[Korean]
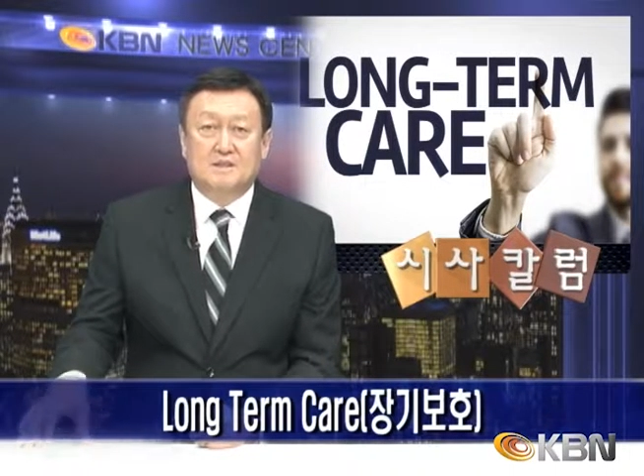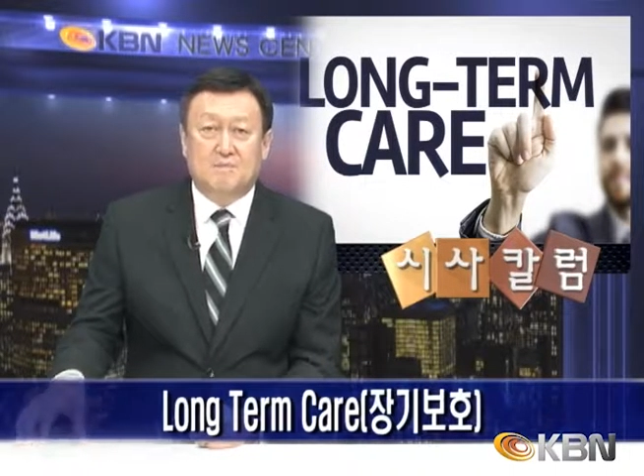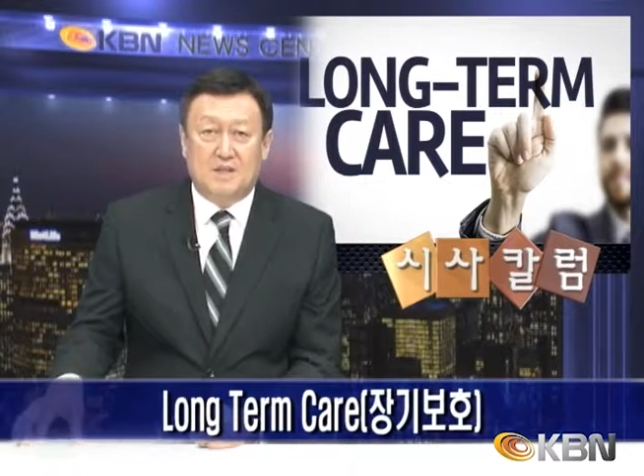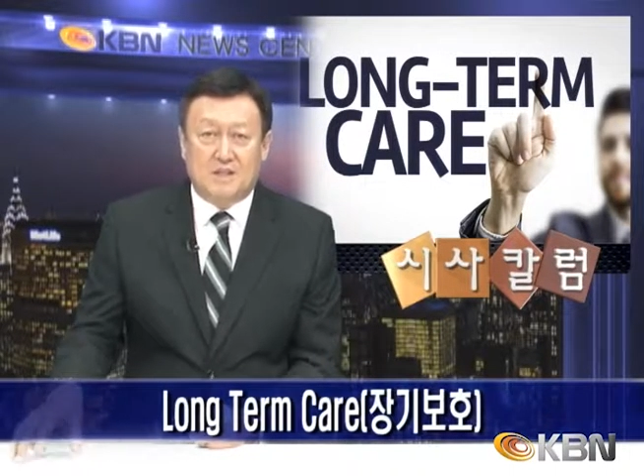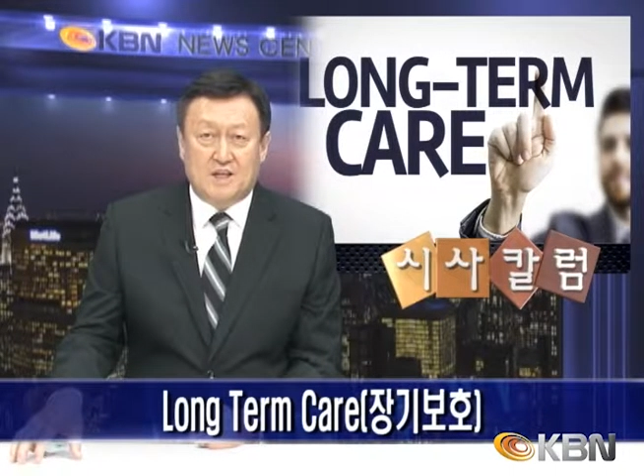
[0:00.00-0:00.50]

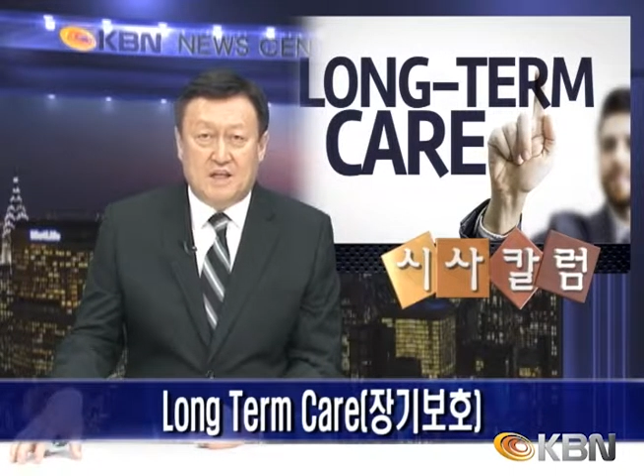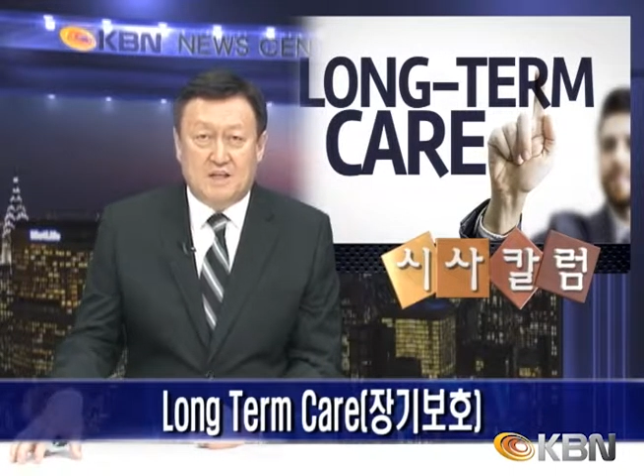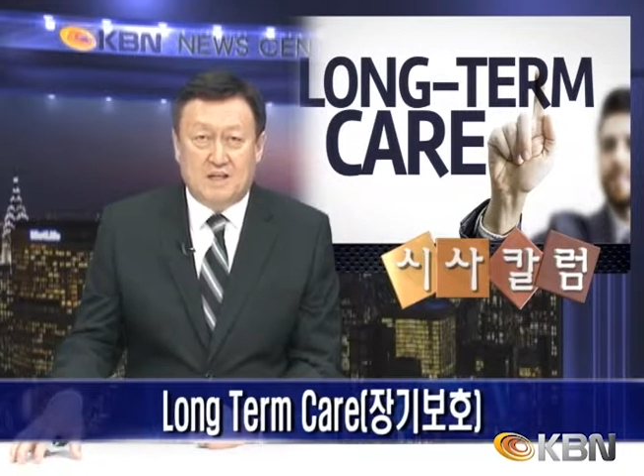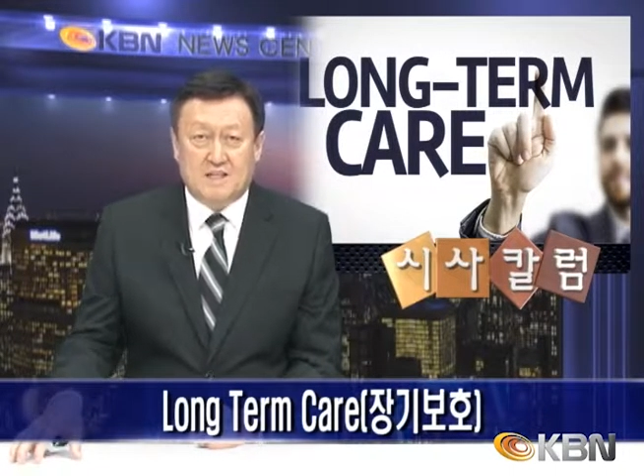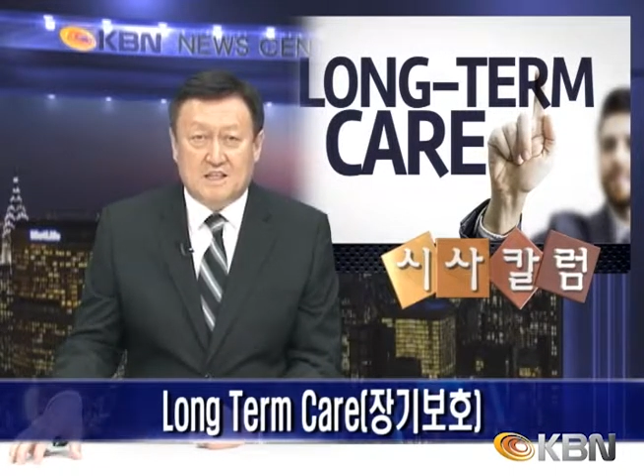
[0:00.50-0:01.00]

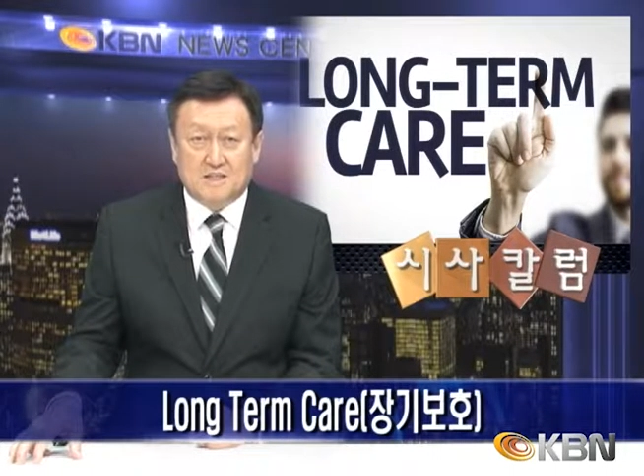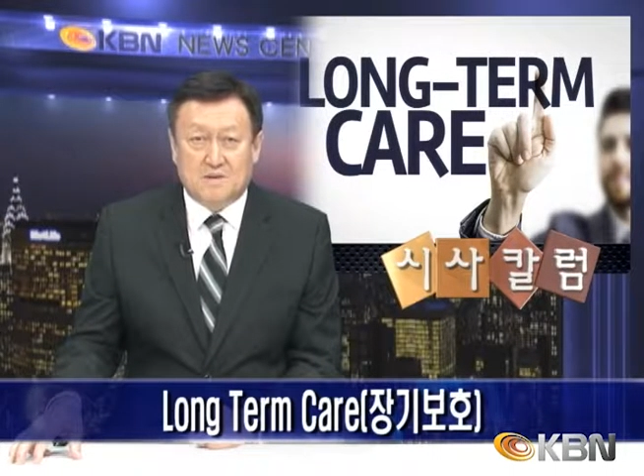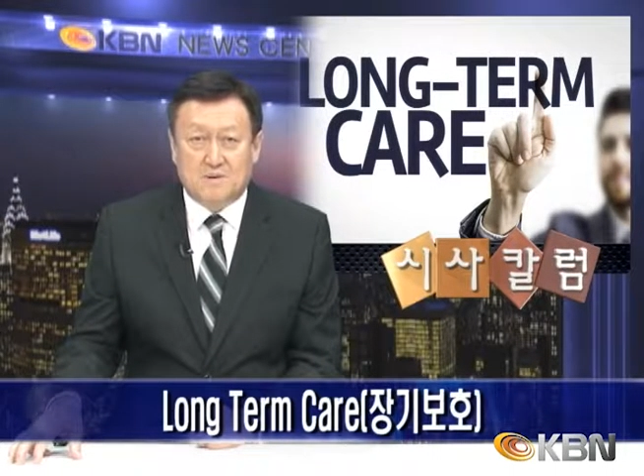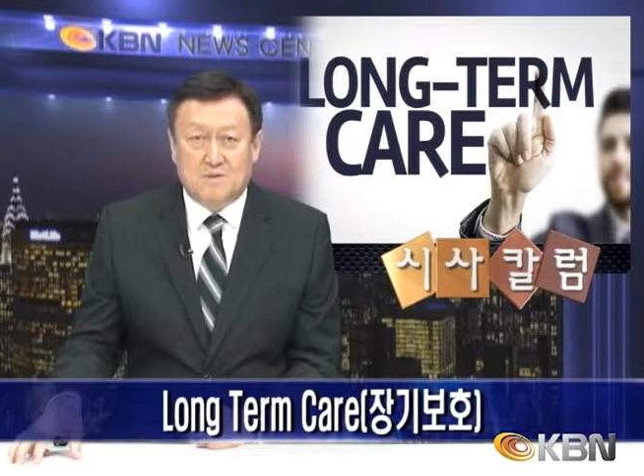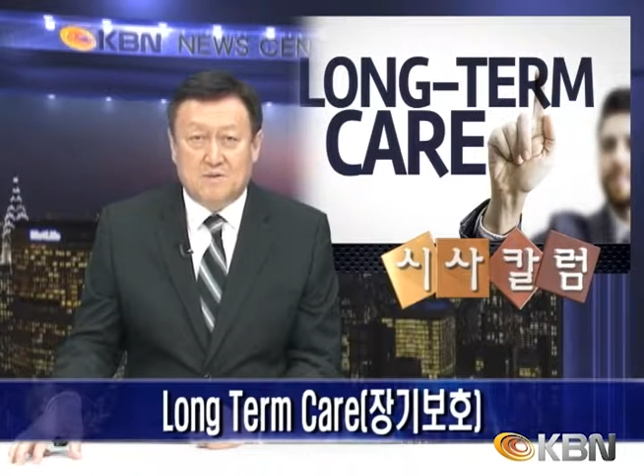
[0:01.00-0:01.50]
메디케이드의
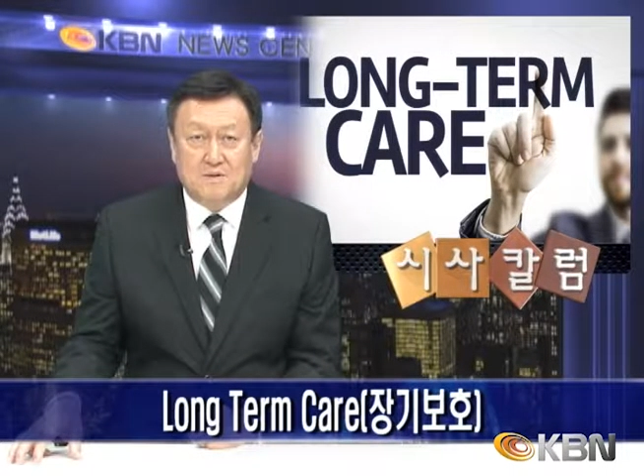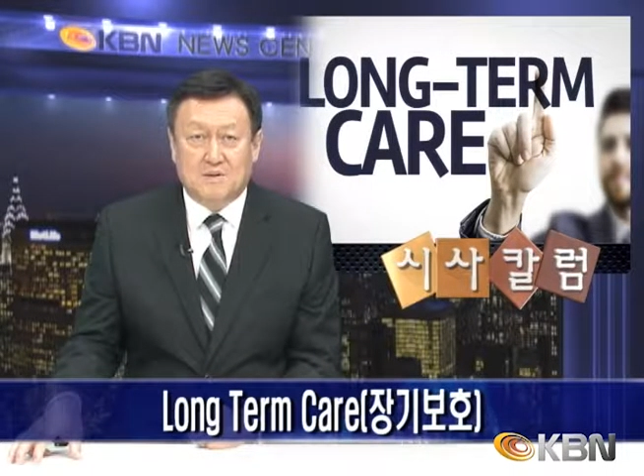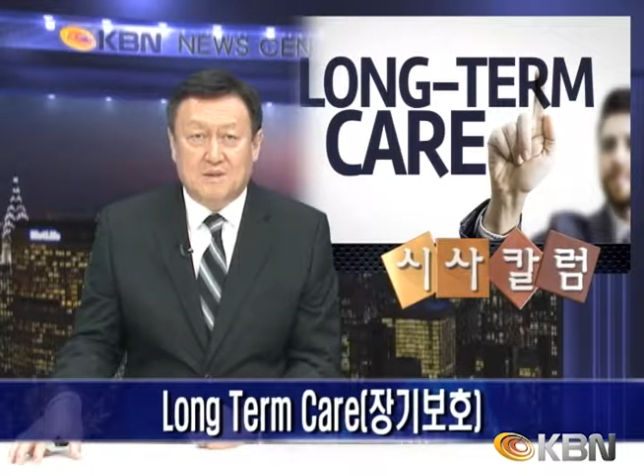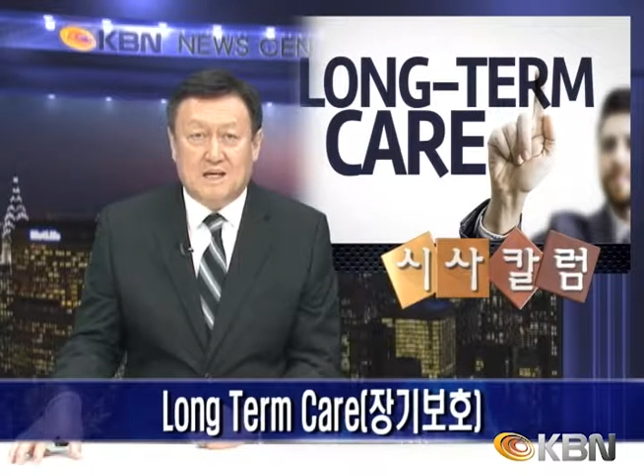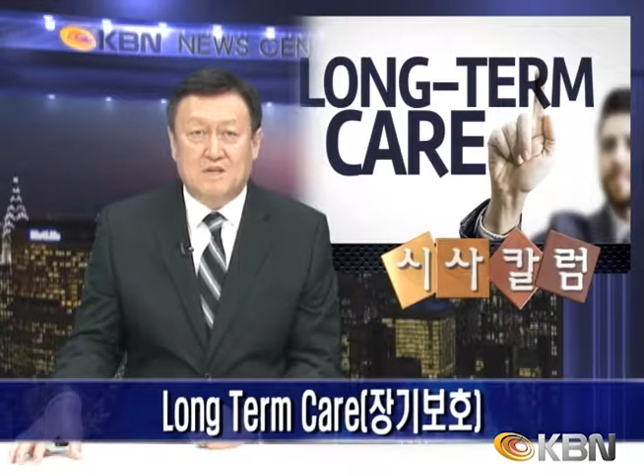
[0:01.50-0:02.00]
재산으로
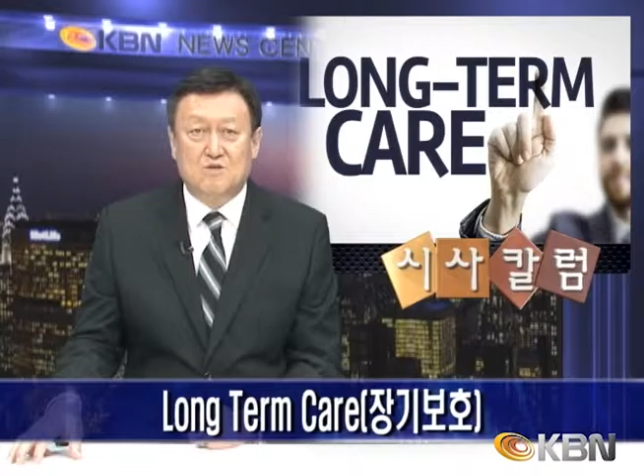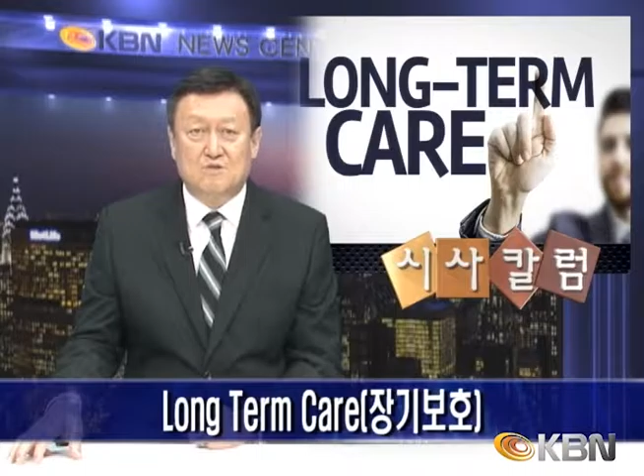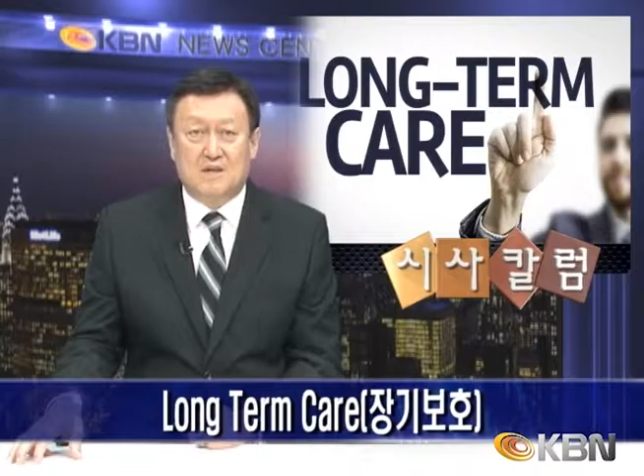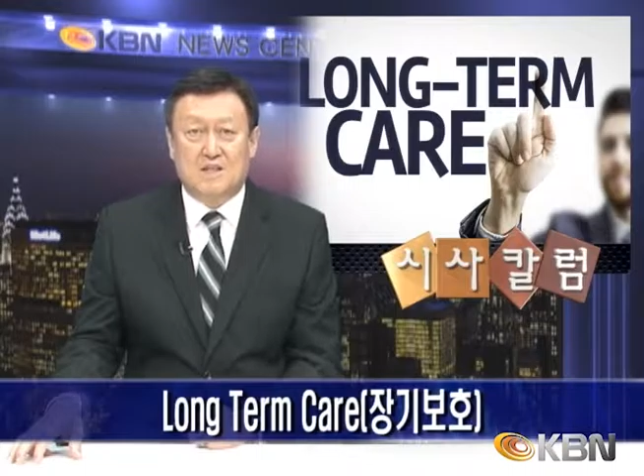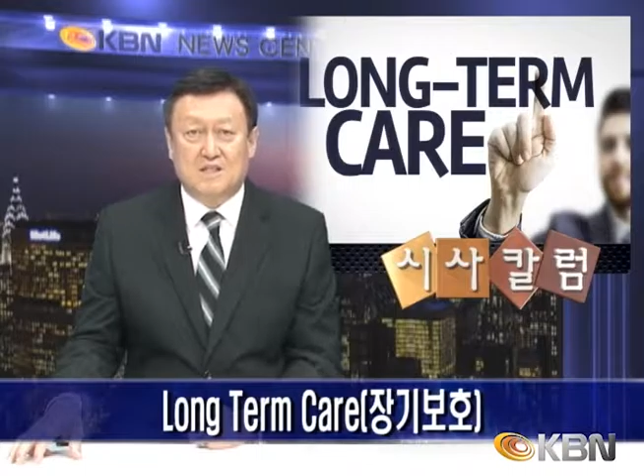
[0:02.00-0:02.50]

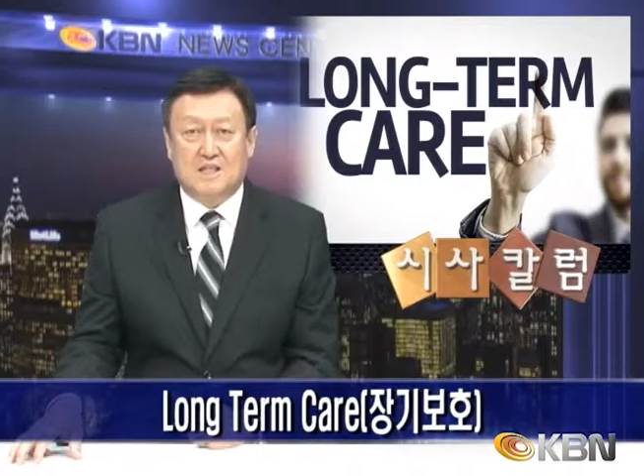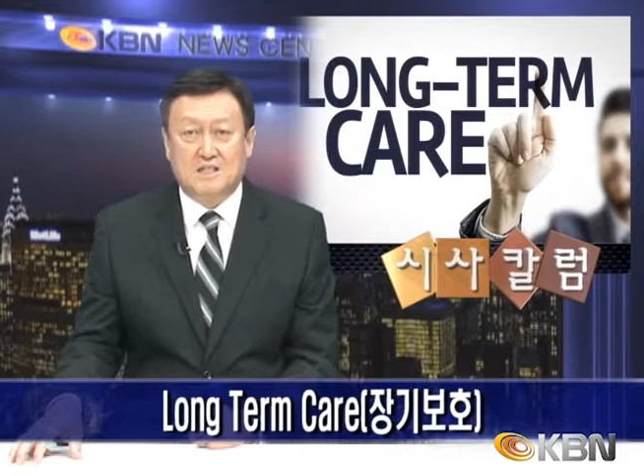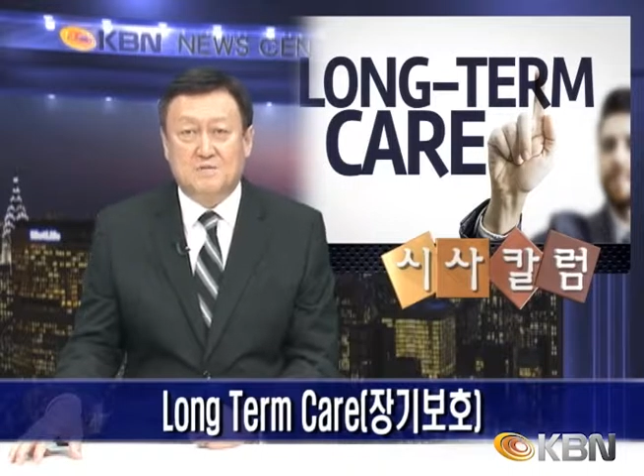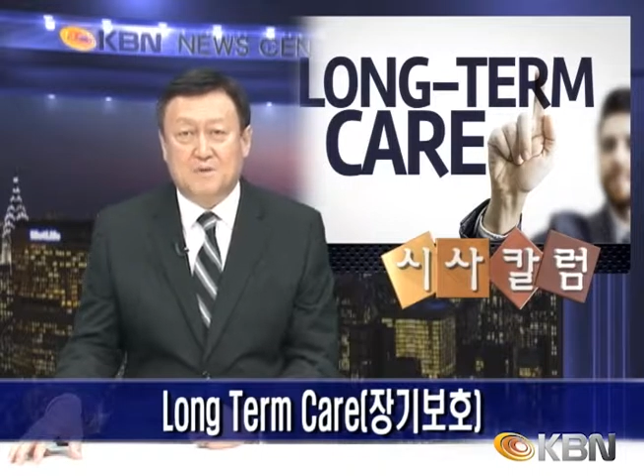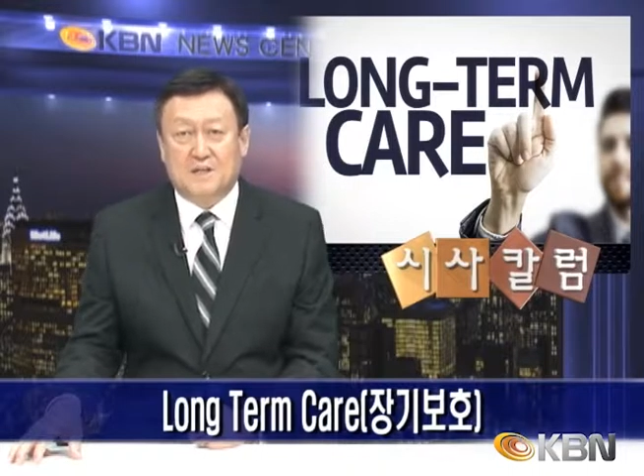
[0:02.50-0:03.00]
간주가 되지
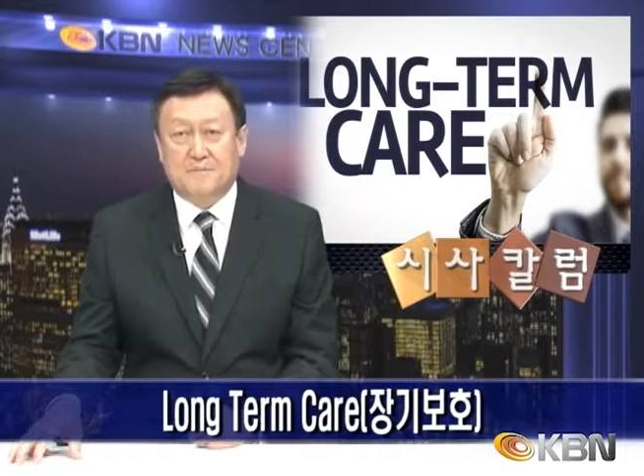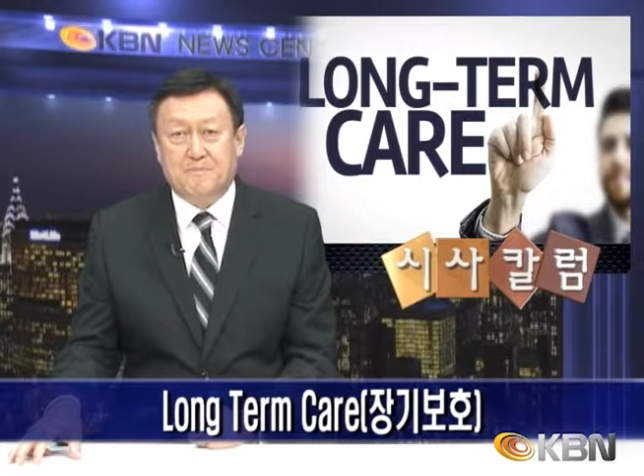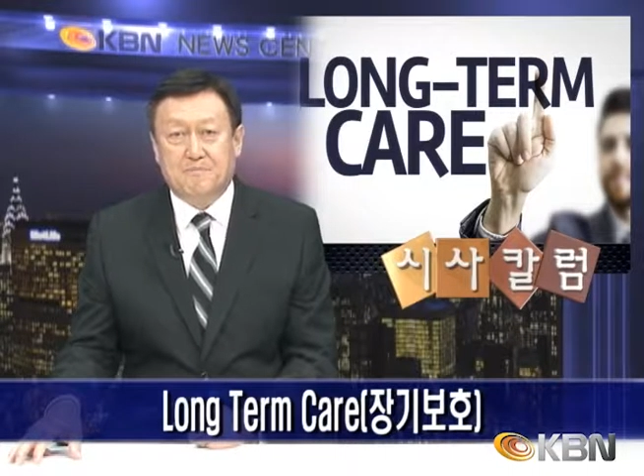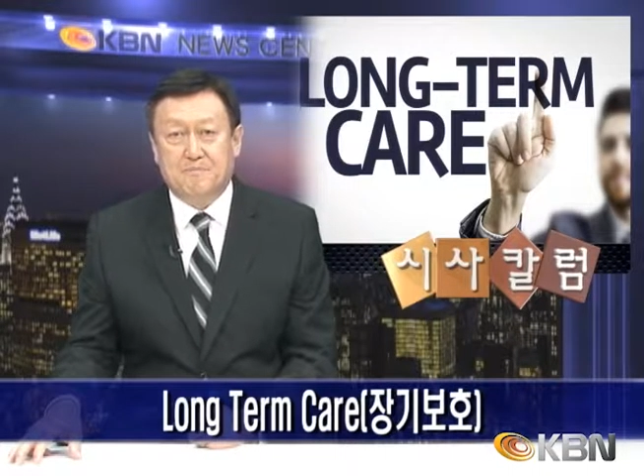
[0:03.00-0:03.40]
않습니다.